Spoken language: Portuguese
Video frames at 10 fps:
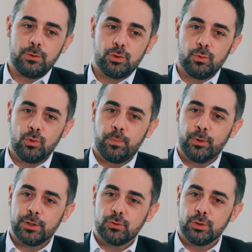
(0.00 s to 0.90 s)
anos de um
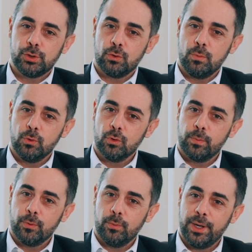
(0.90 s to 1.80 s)
grupo que surgiu como um
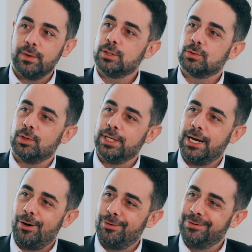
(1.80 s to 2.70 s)
grupo um meio
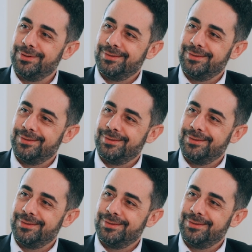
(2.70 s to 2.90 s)
editorial.